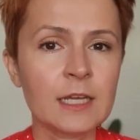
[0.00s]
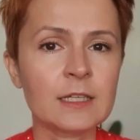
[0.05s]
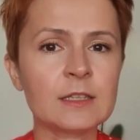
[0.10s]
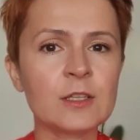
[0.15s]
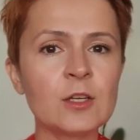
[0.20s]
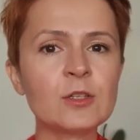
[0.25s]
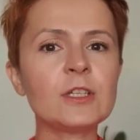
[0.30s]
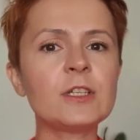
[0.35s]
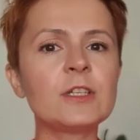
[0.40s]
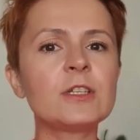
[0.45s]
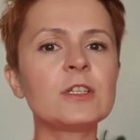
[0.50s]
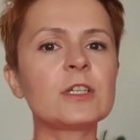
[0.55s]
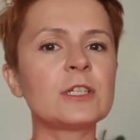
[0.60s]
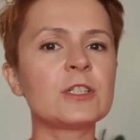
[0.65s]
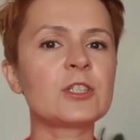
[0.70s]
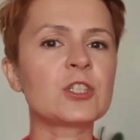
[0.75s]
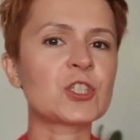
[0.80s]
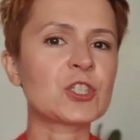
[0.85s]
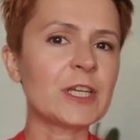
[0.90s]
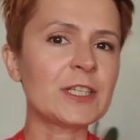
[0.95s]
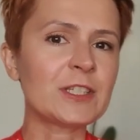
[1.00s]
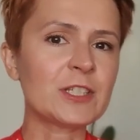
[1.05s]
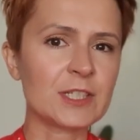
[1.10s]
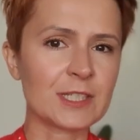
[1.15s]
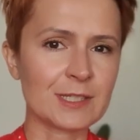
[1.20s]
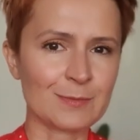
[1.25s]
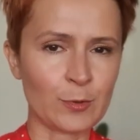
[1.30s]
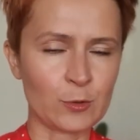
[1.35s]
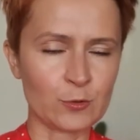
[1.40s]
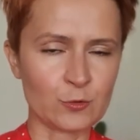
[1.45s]
No i
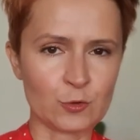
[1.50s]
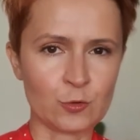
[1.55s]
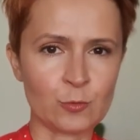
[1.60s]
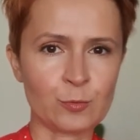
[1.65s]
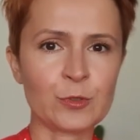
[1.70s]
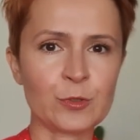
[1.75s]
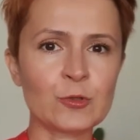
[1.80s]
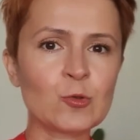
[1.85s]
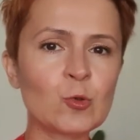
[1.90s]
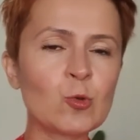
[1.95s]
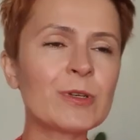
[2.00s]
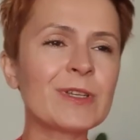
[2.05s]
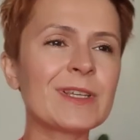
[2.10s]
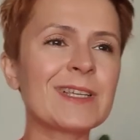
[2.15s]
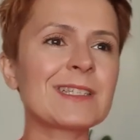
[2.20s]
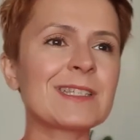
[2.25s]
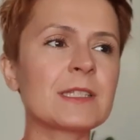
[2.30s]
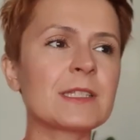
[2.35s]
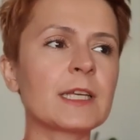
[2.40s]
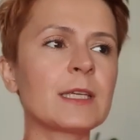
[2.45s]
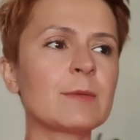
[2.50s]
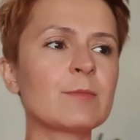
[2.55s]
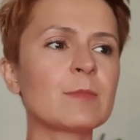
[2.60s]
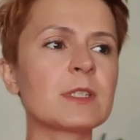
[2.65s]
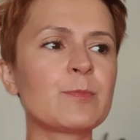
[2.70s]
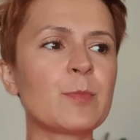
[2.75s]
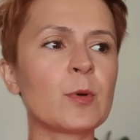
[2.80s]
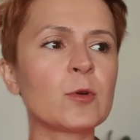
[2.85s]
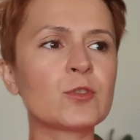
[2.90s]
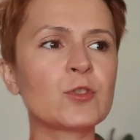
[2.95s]
trzeci sposób, który jest takim
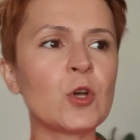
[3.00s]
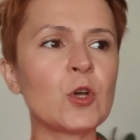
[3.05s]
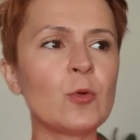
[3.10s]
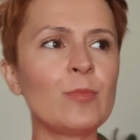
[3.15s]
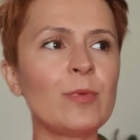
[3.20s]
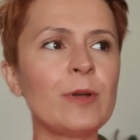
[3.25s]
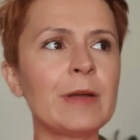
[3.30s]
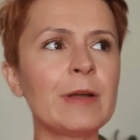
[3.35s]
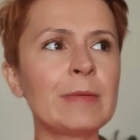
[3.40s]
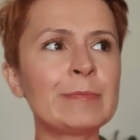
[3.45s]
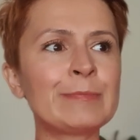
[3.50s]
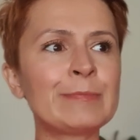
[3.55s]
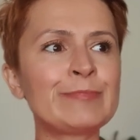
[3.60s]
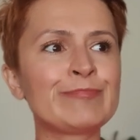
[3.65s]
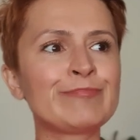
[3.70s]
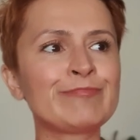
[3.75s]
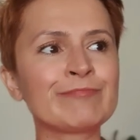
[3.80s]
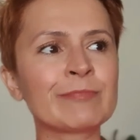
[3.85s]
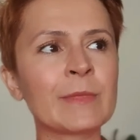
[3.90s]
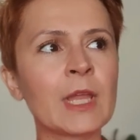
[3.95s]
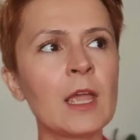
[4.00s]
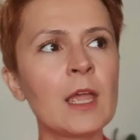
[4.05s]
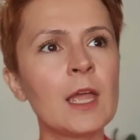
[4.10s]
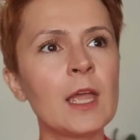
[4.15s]
sposobem, hmm,